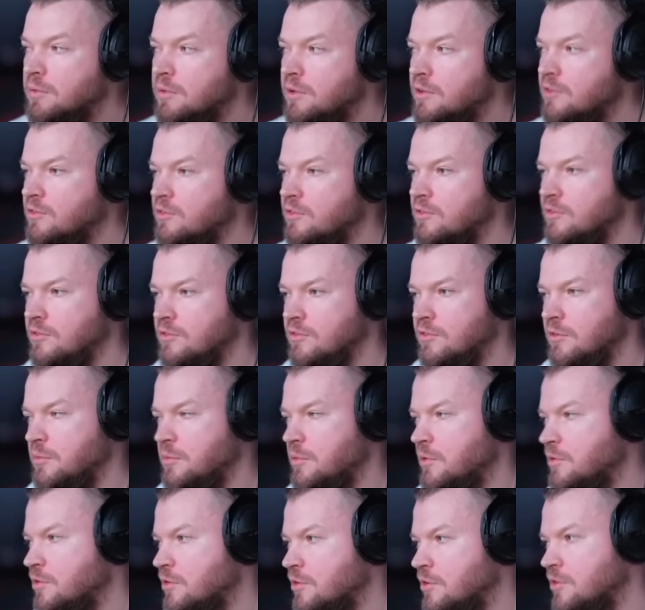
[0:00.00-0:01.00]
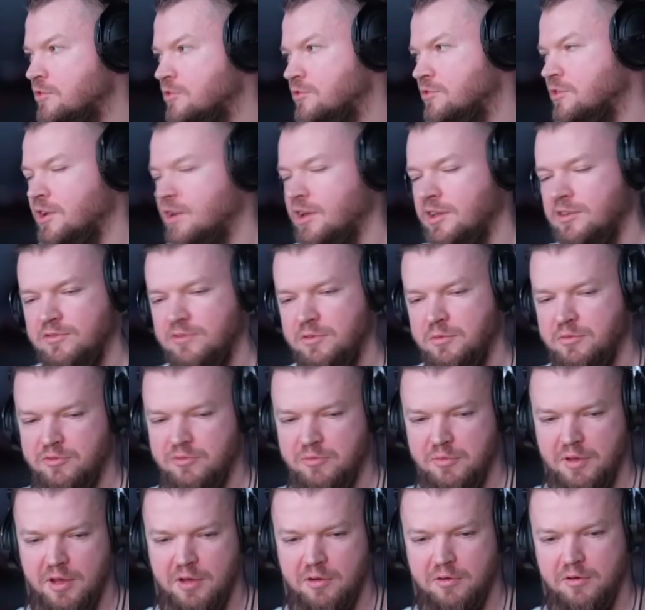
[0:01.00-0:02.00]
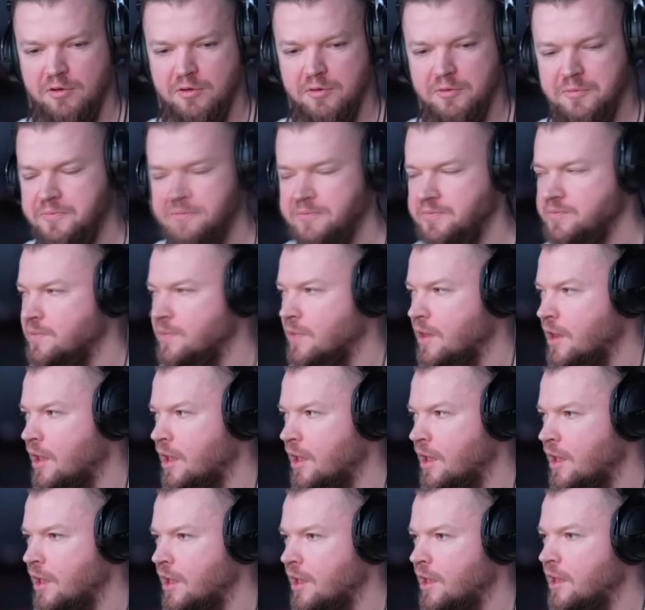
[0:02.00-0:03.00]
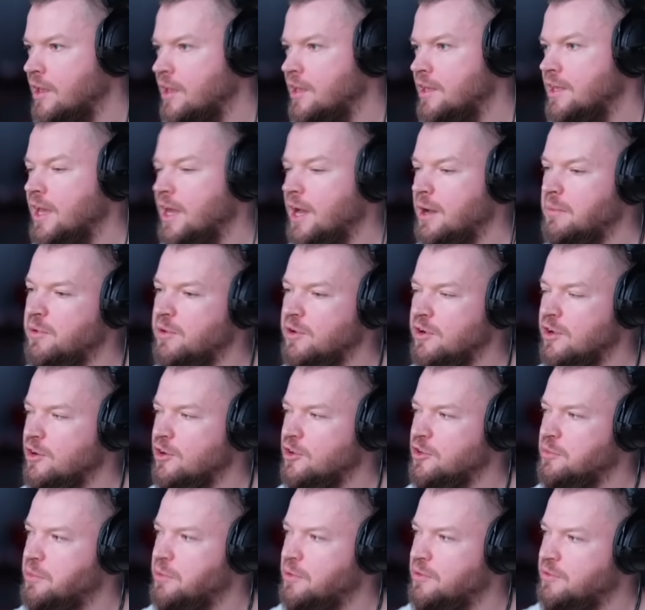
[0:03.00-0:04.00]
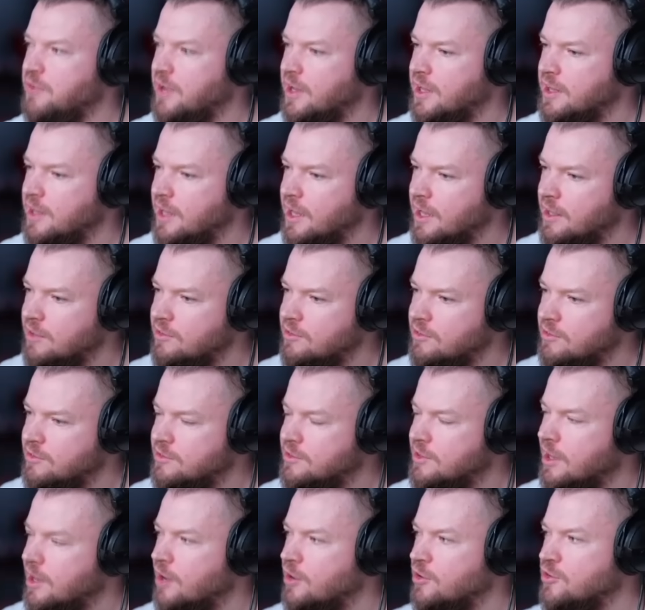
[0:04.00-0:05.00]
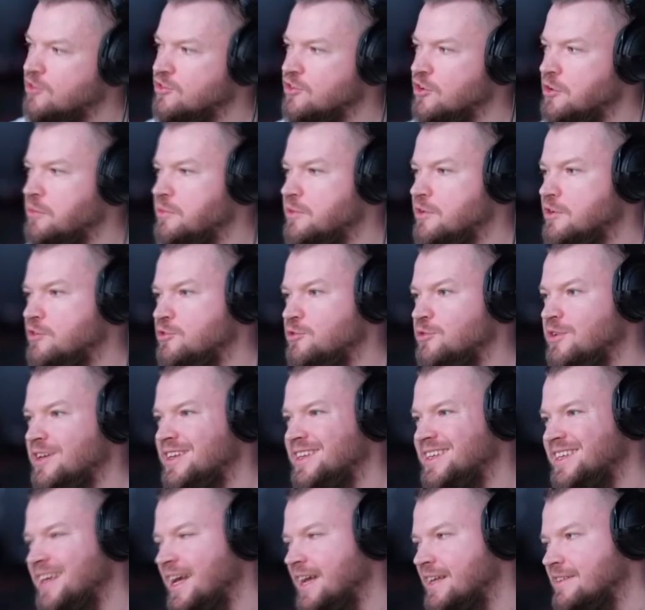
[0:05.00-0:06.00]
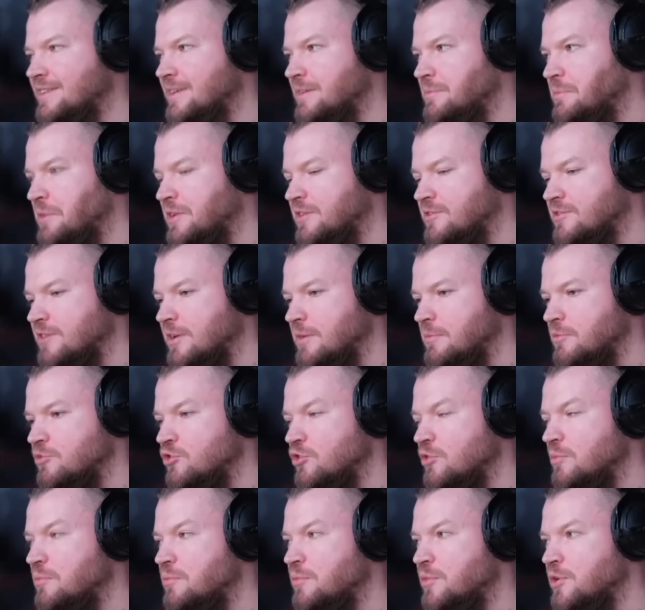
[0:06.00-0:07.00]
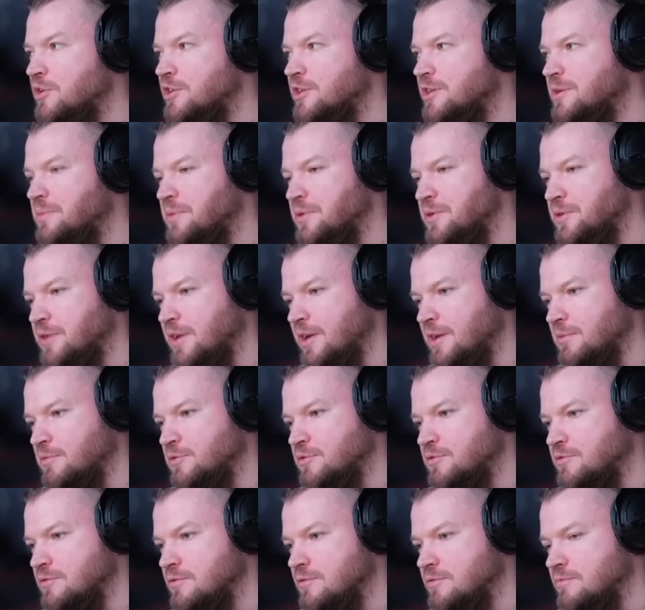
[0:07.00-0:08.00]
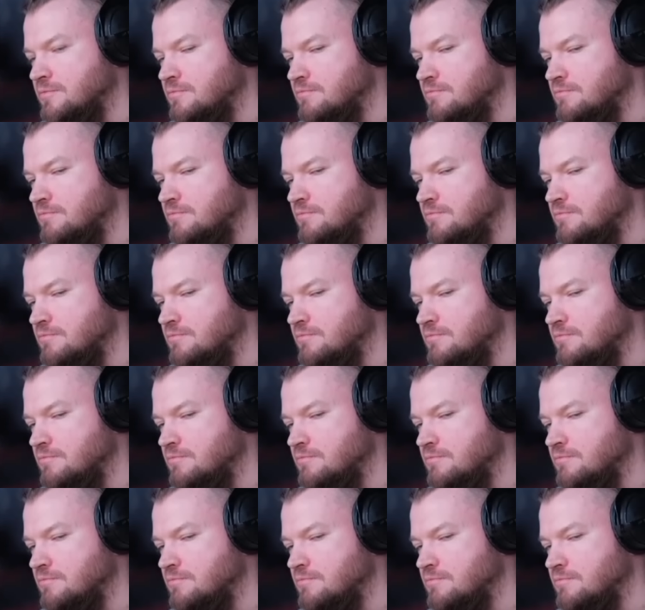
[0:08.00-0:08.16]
Natomiast, żeby to jeszcze raz wybrzmiało. Ja mogę odpowiadać za osoby, które ja zapraszam do moich programów.